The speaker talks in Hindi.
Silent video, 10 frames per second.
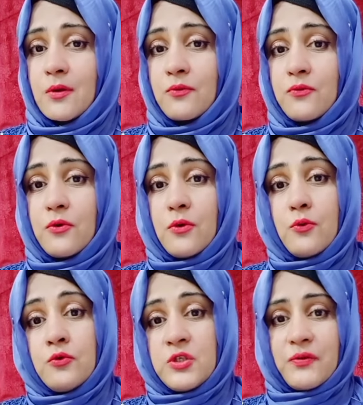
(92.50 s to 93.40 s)
वो
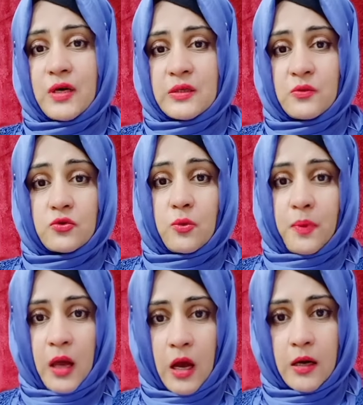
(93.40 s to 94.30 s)
ऊंची आवाज़ में उसको
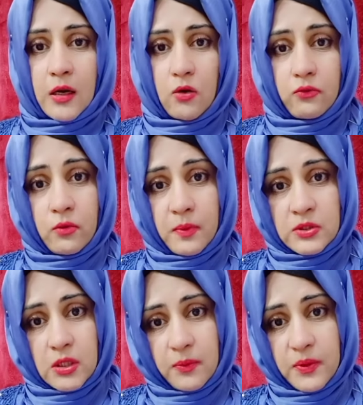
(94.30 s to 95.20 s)
पढ़ा रहा है और वो
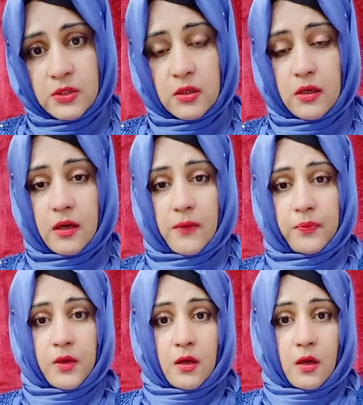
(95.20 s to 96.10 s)
बच्चा रिपीट कर रहा है
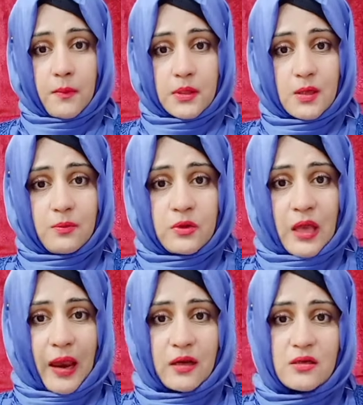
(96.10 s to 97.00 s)
मतलब
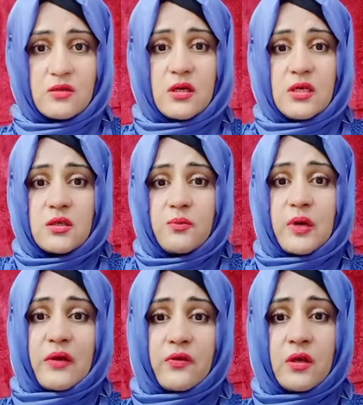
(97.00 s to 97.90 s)
दैट इज़ रियली
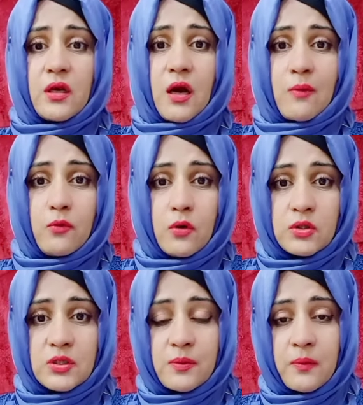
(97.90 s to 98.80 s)
सरप्राइजिंग कि हम
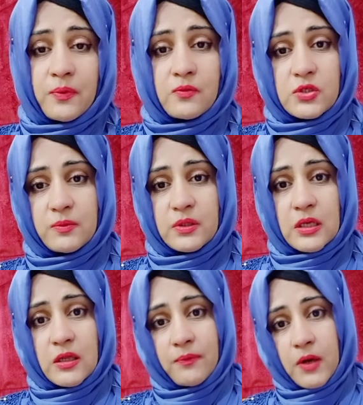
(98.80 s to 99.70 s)
लोग जब हम पे मुसीबत
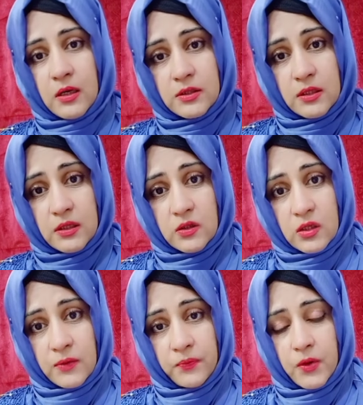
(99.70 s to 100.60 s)
आती है हम धाड़ धाड़
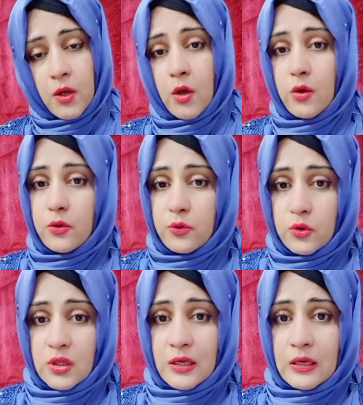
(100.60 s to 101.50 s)
करते हैं
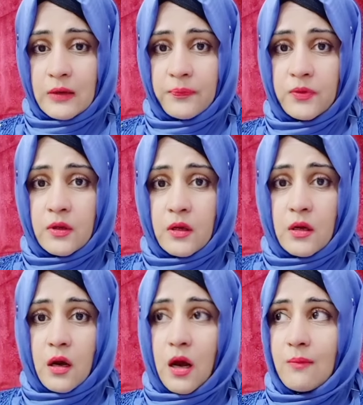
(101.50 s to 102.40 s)
रोते हैं
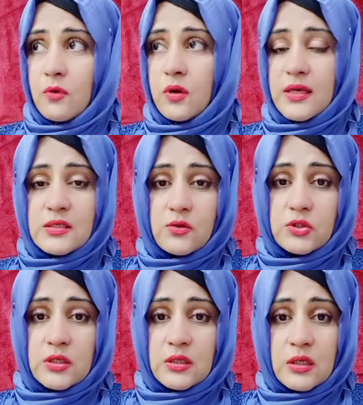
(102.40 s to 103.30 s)
हम लोग ऐसे हो
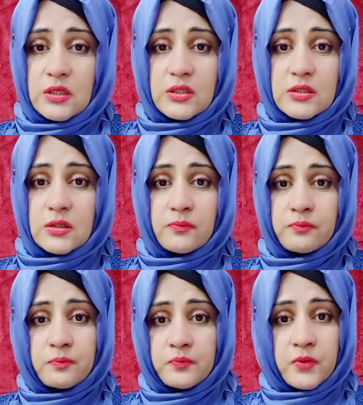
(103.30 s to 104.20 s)
जाते हैं कि जैसे
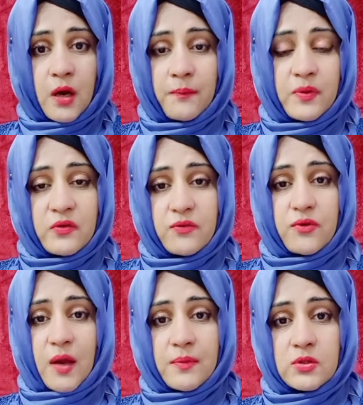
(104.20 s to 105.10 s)
हम पे सिर्फ
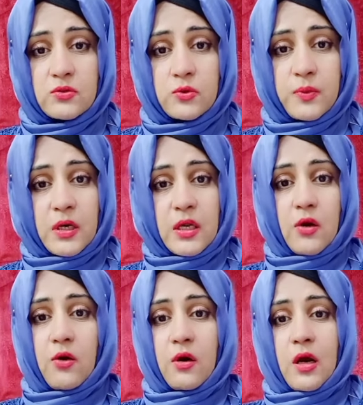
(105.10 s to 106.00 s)
क्यामत टूट पड़ी
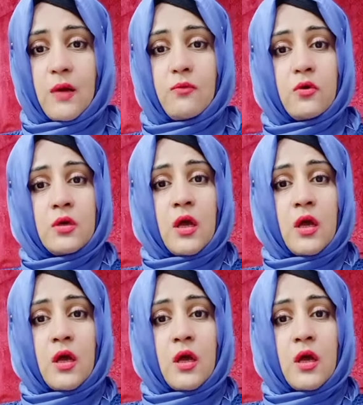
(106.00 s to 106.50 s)
है और हम लोग